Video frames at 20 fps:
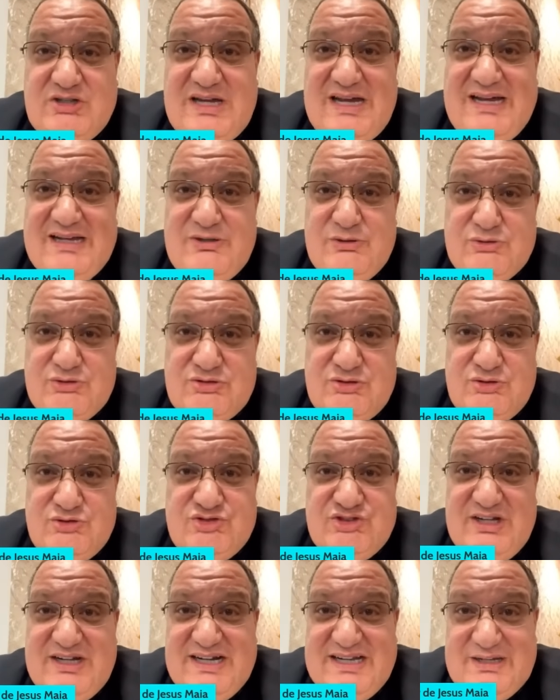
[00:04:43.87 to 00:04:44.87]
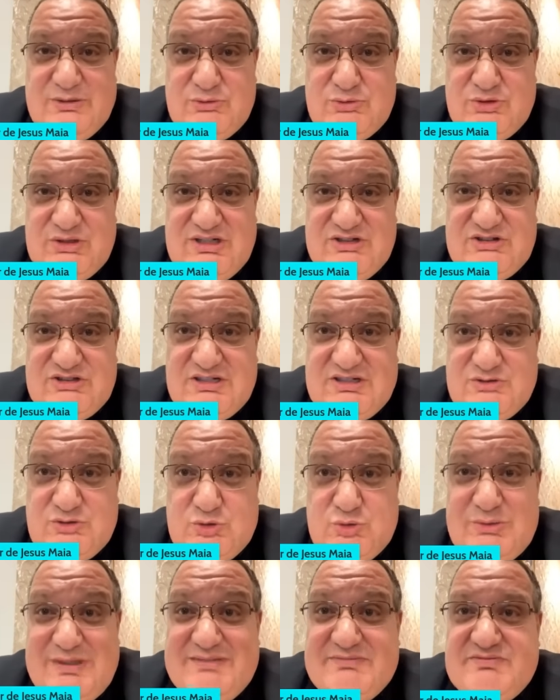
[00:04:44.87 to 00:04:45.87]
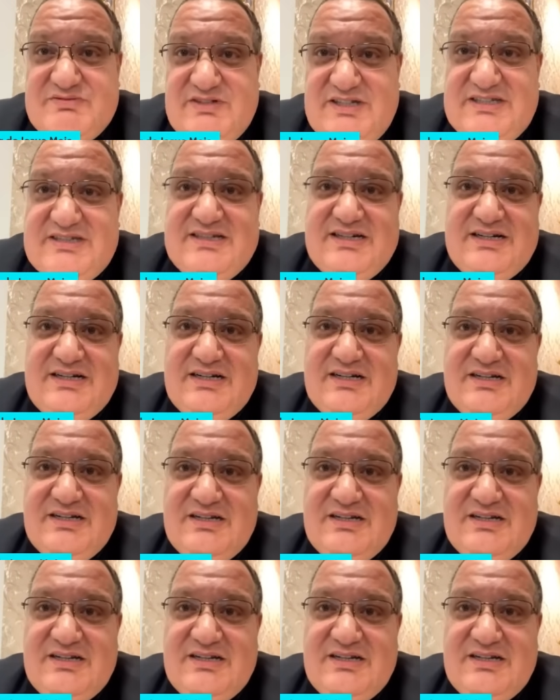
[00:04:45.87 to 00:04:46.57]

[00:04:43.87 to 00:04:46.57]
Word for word: sérios não chegarão durante a sua vida.